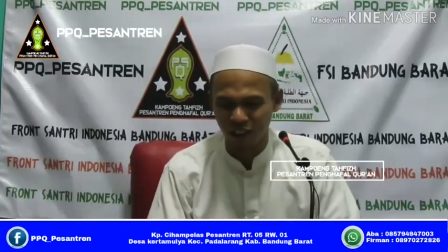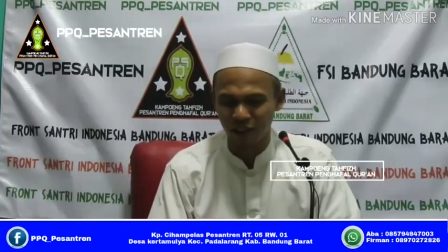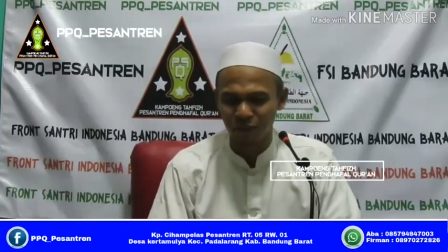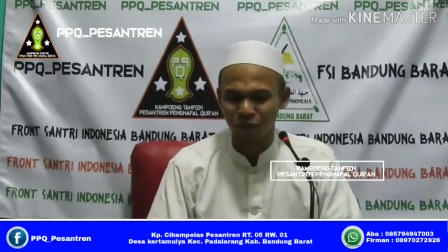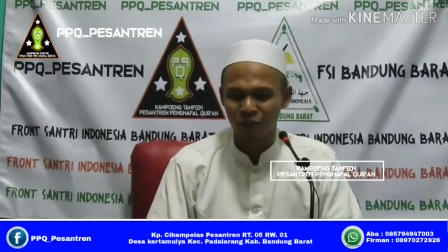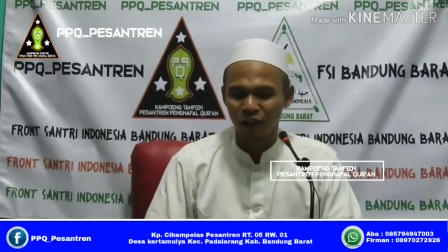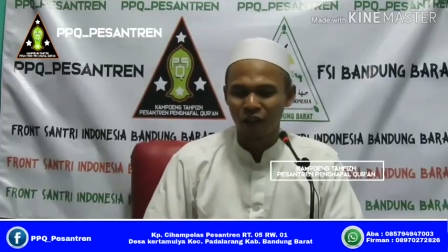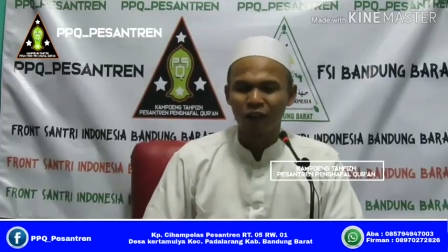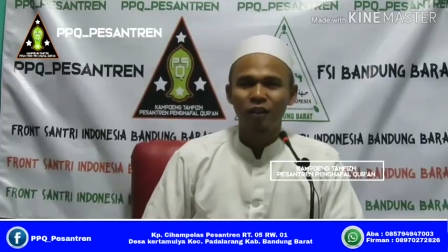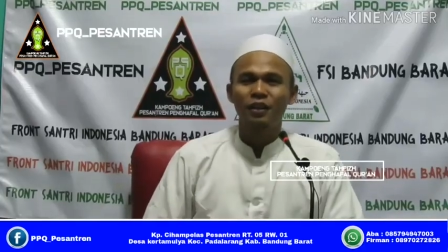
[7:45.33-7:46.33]
Ya?
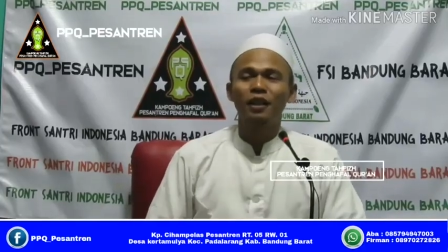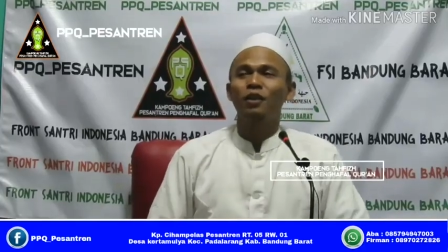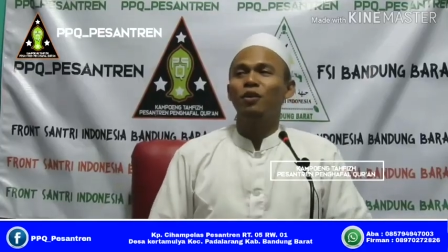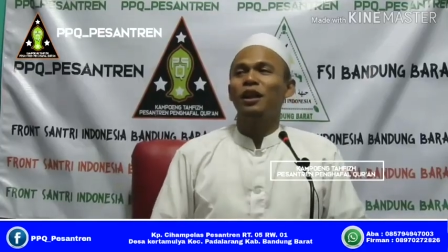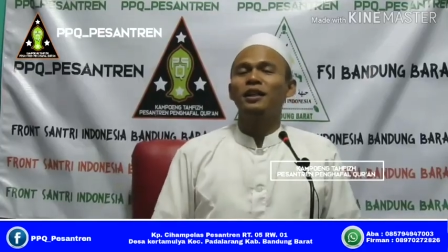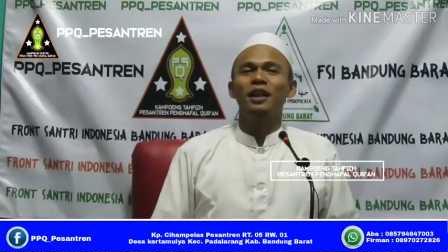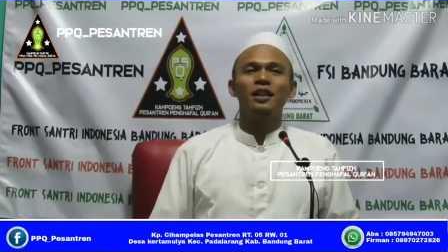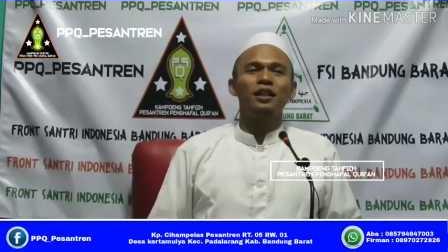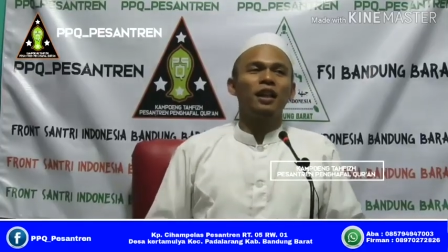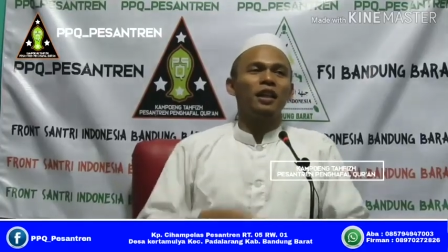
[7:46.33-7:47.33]
Dan orang yang
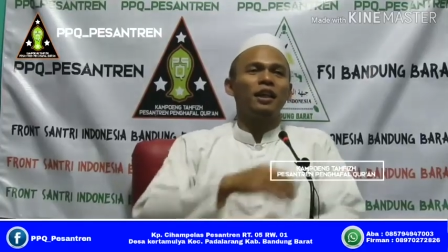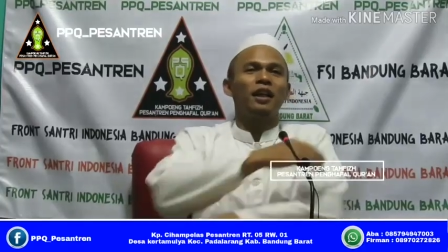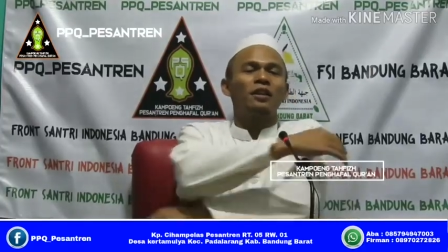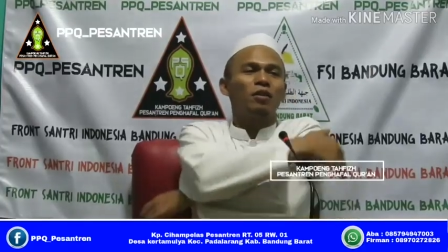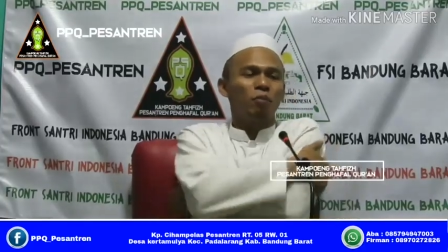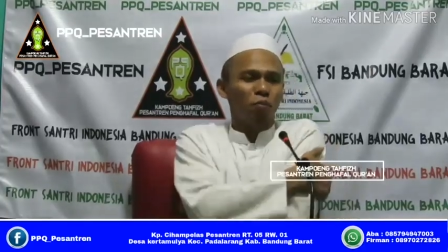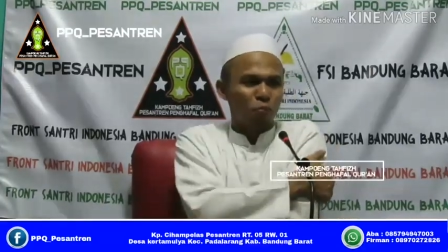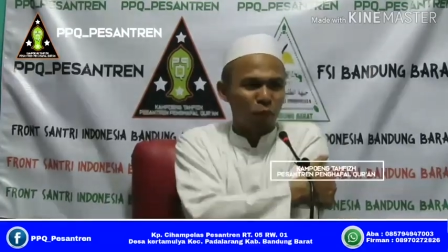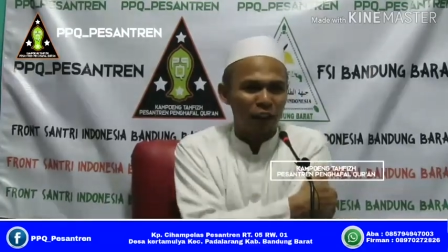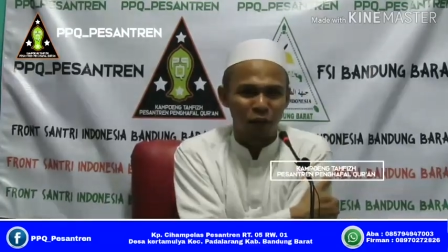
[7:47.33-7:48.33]
istilahnya
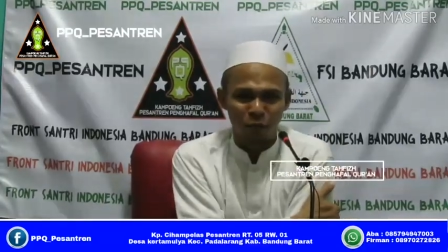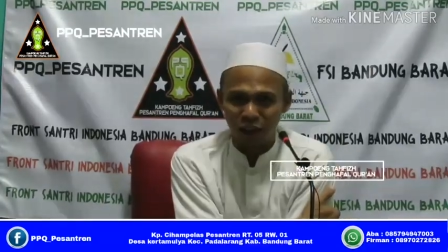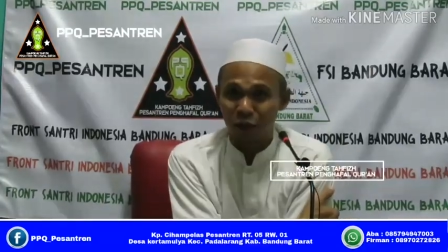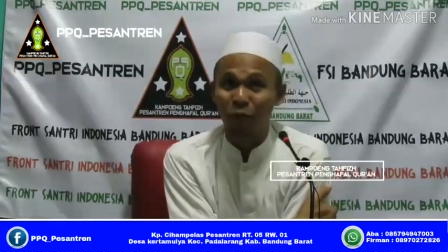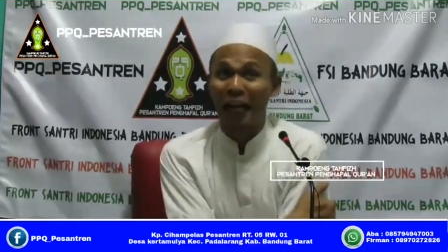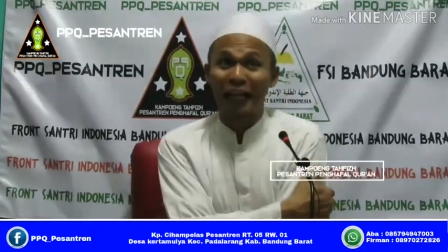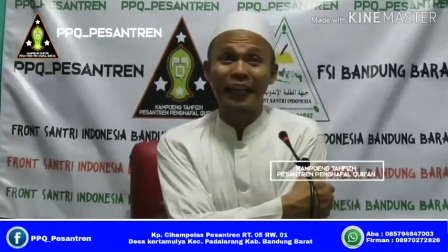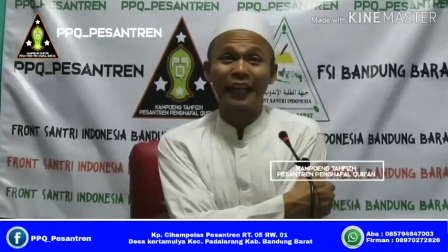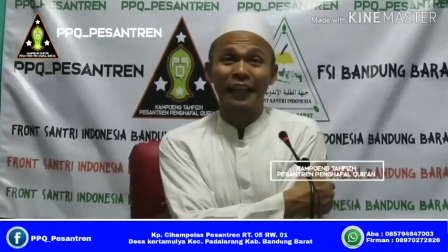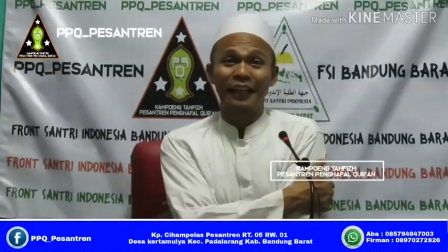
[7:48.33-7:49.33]
meneng-meneng
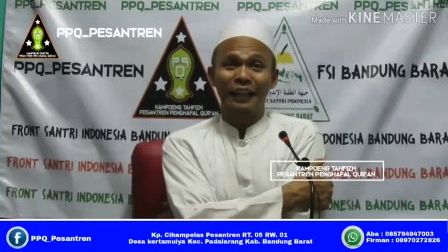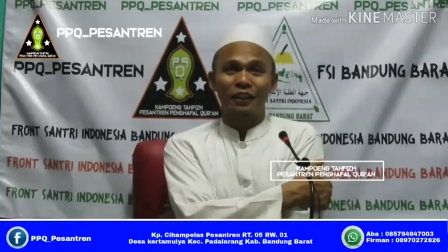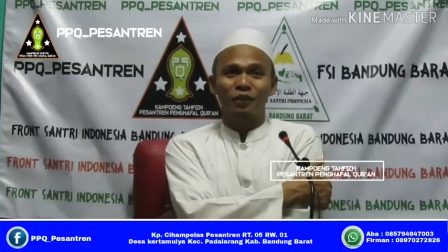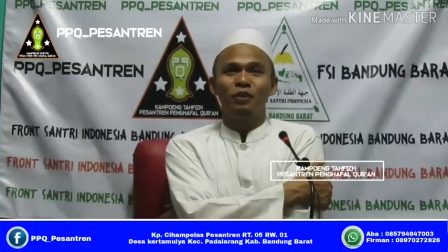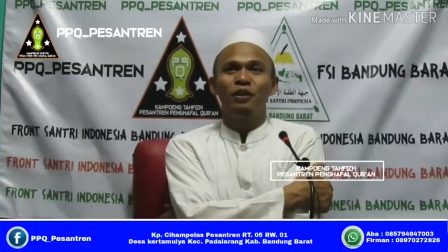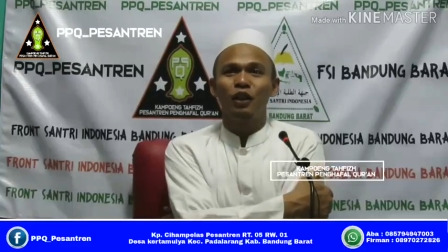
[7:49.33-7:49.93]
baik itu